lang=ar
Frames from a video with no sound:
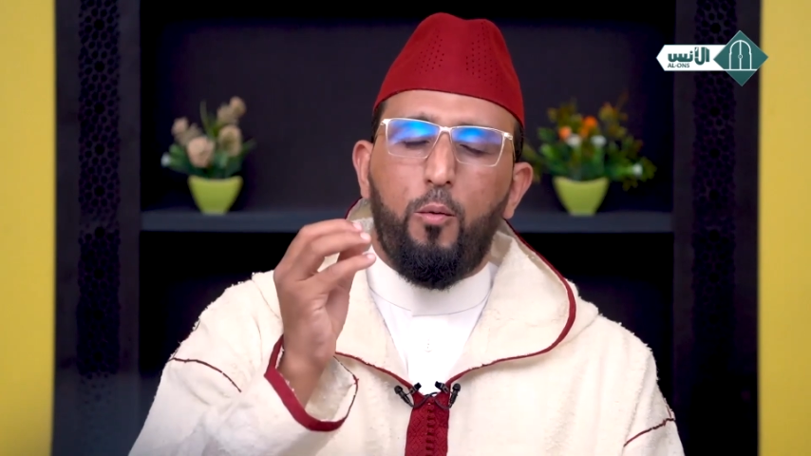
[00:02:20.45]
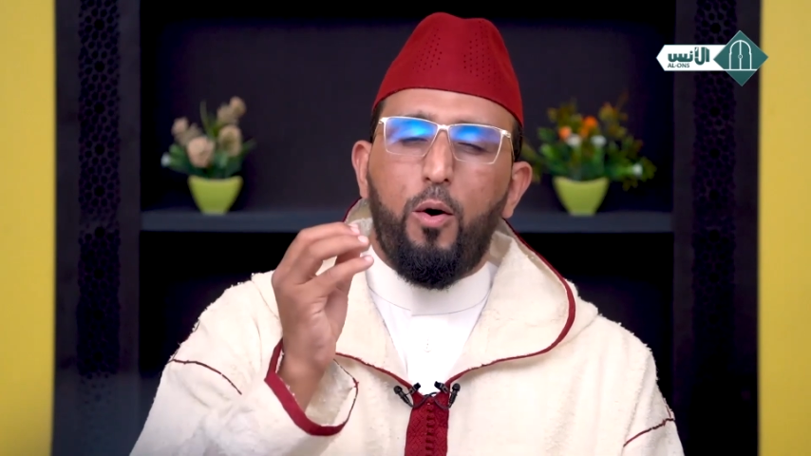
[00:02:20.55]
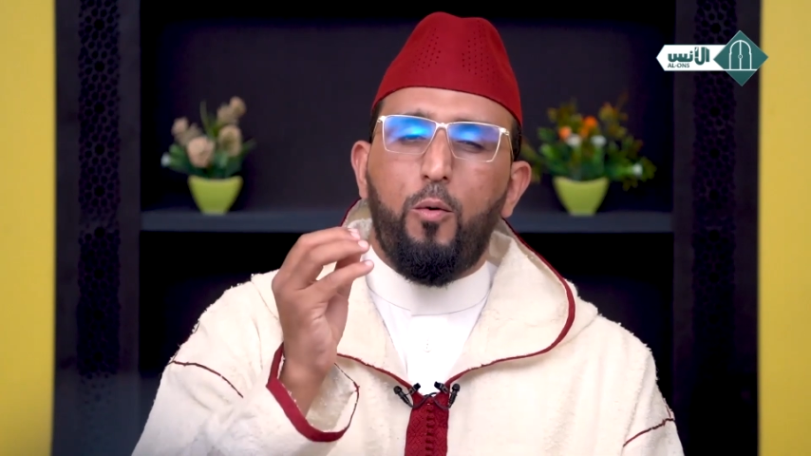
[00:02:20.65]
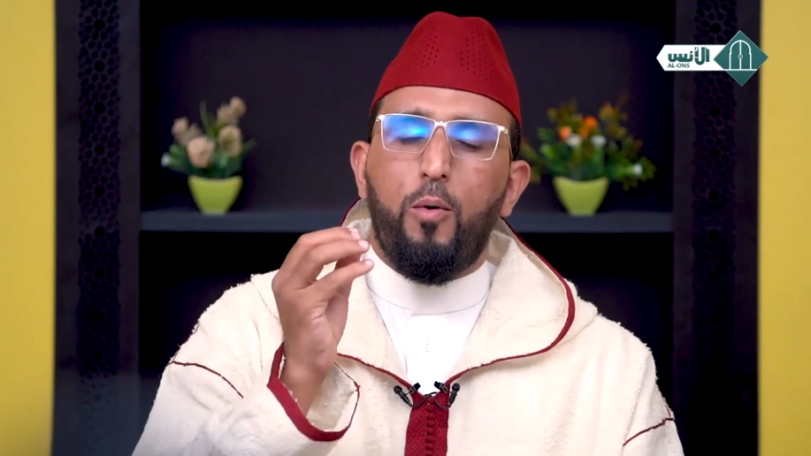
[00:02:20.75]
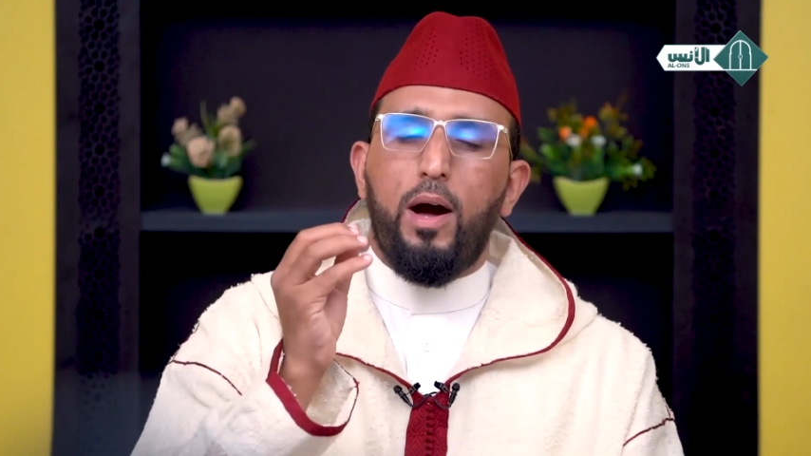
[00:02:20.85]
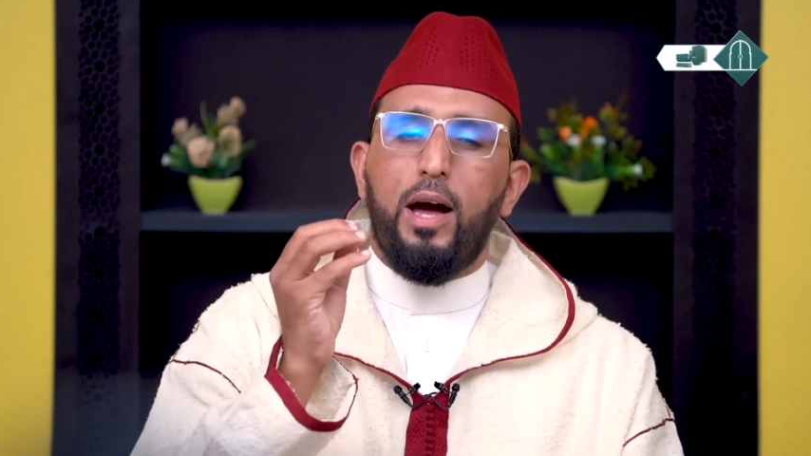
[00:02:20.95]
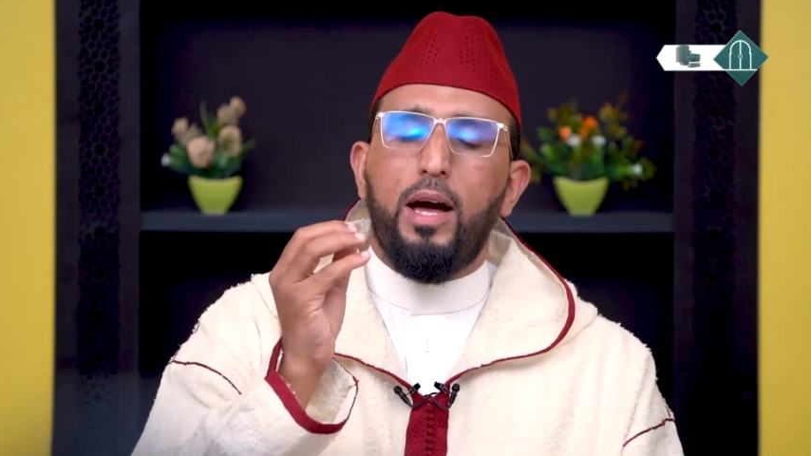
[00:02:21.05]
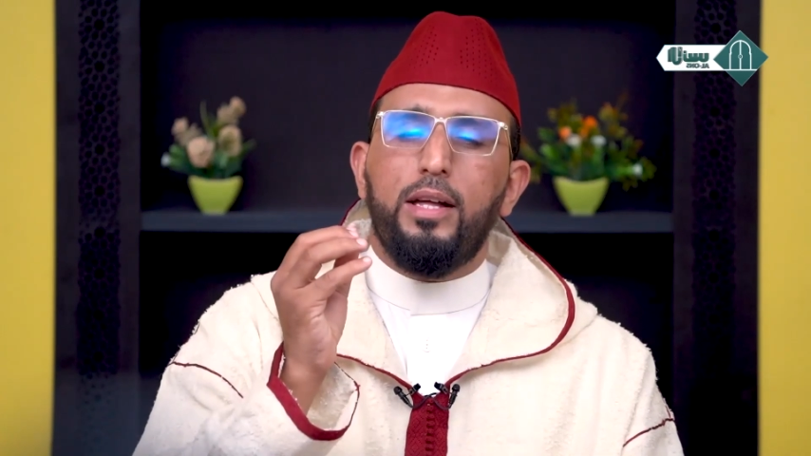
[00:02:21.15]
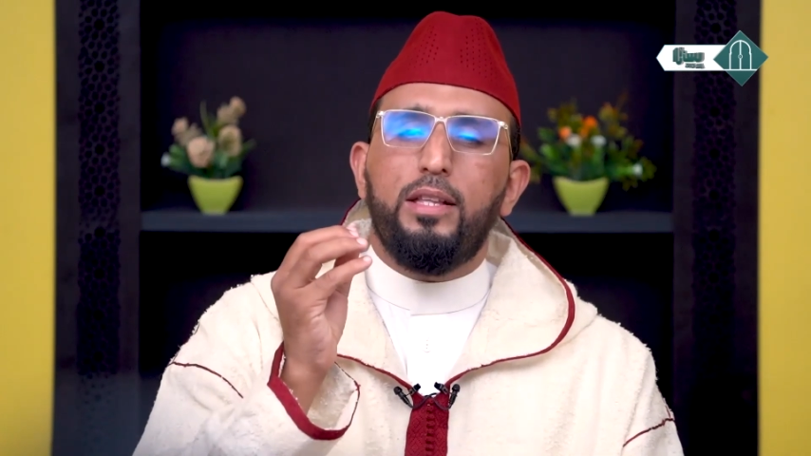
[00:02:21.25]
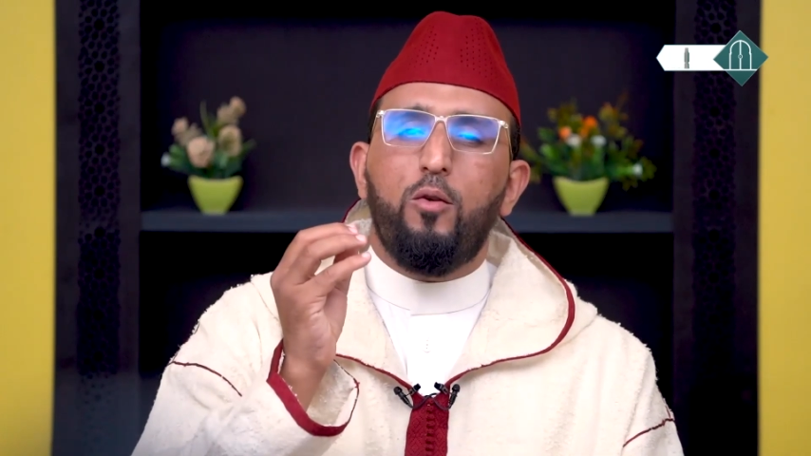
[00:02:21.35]
وهو
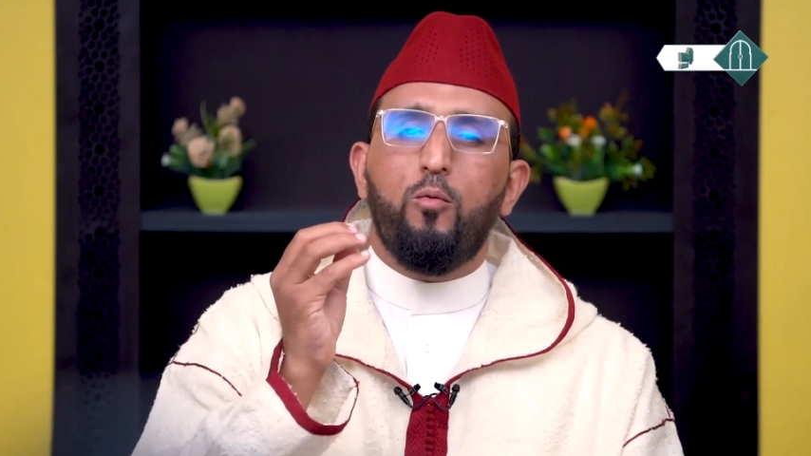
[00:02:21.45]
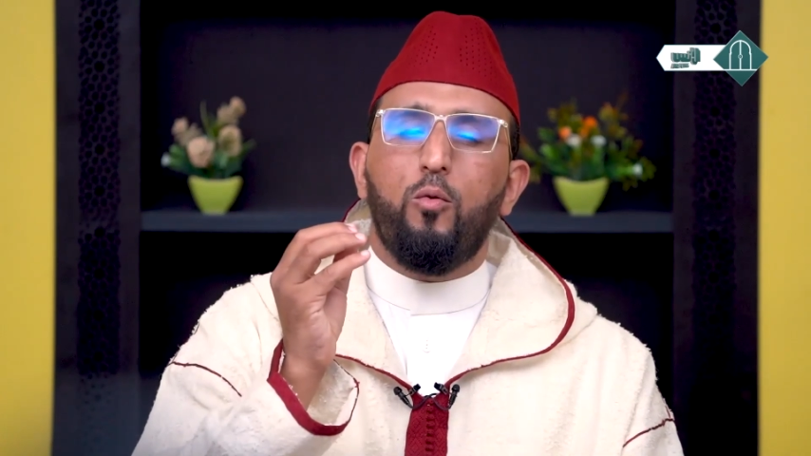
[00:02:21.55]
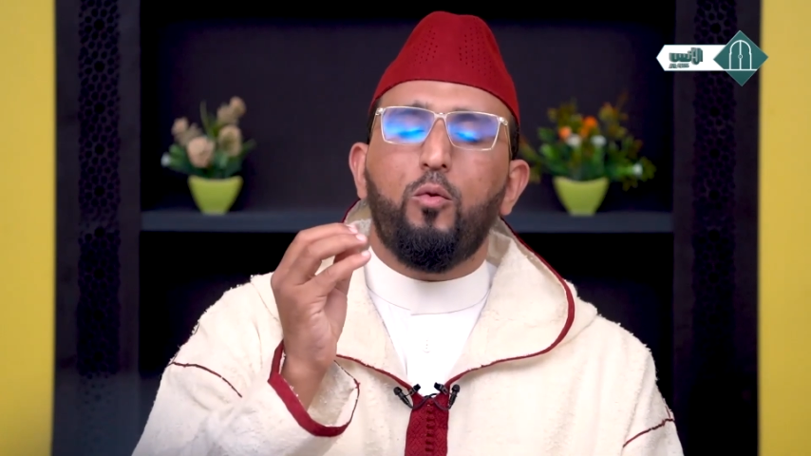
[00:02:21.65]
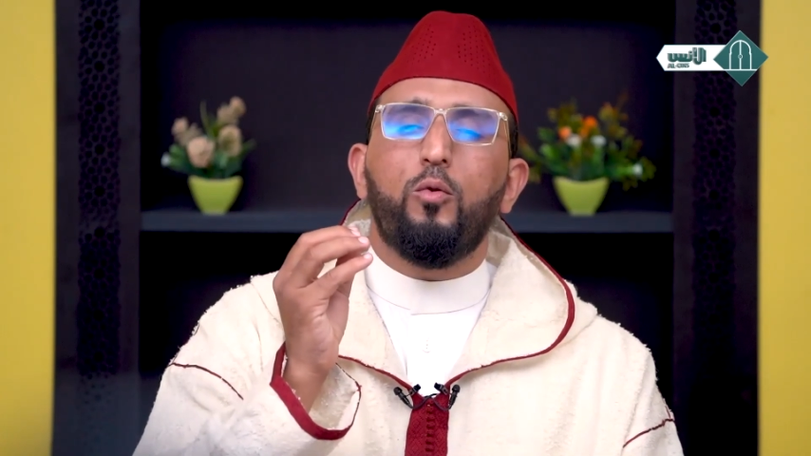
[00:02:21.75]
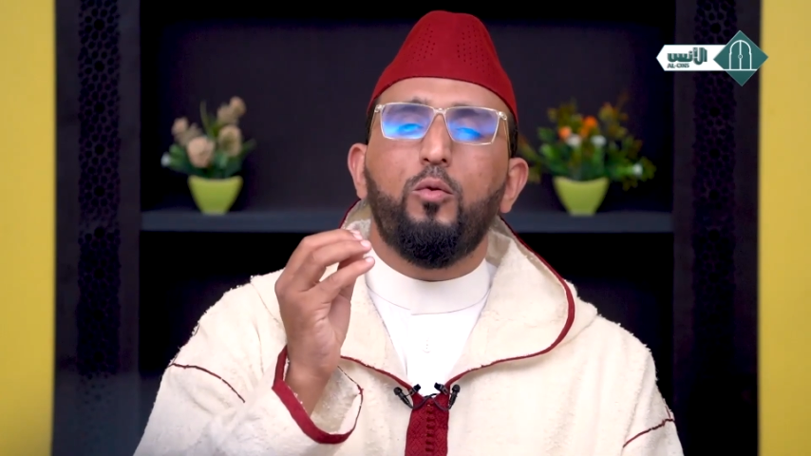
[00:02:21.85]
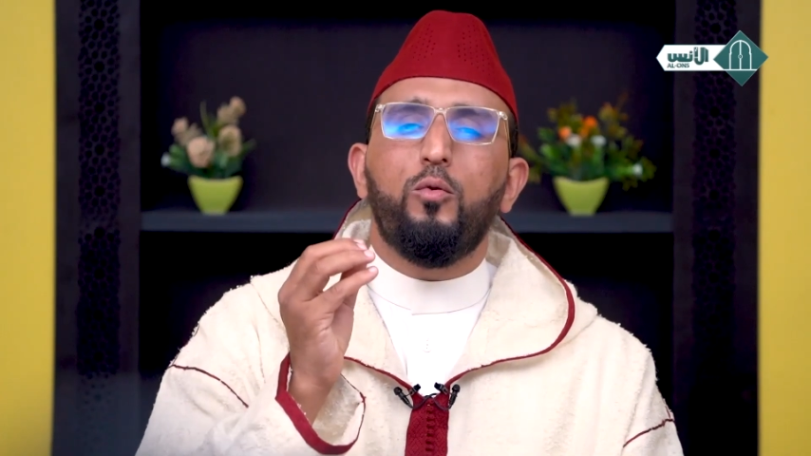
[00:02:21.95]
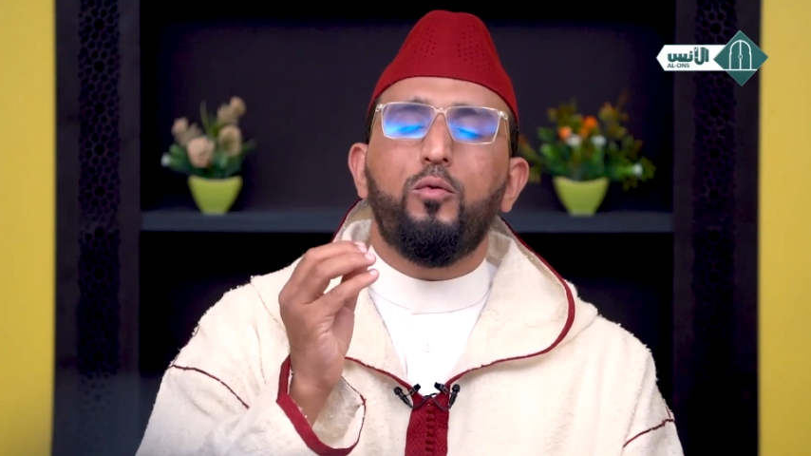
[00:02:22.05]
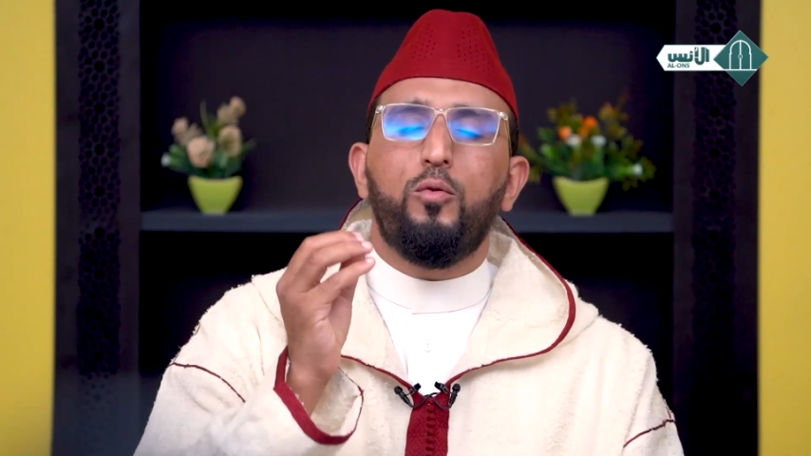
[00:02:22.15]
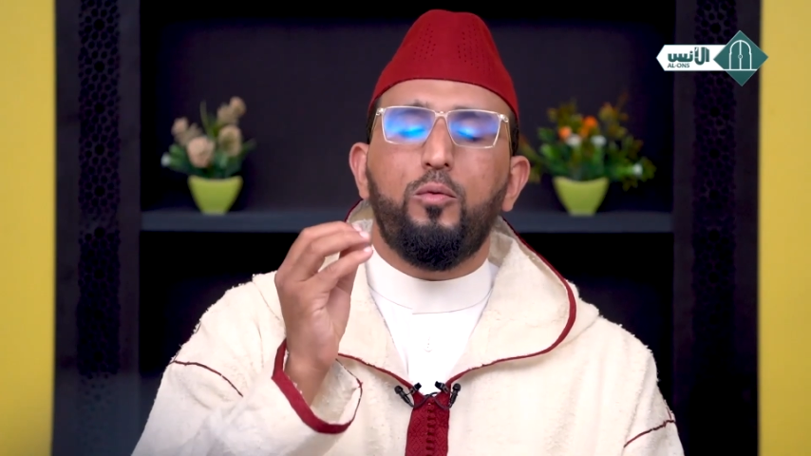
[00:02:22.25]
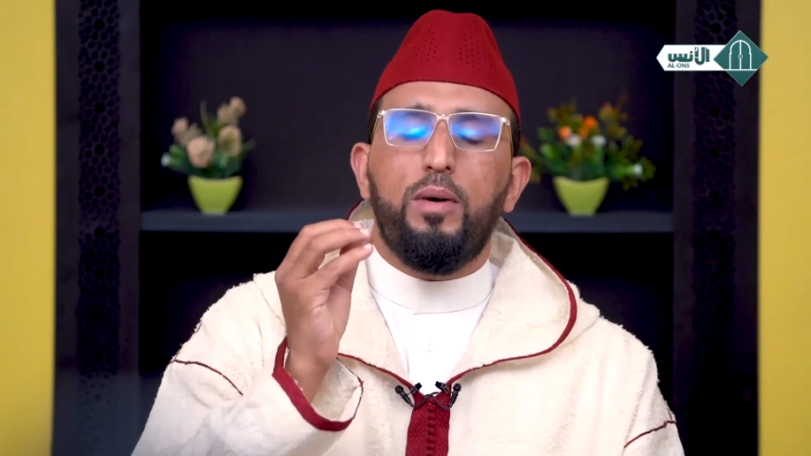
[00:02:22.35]
هذا الوقوف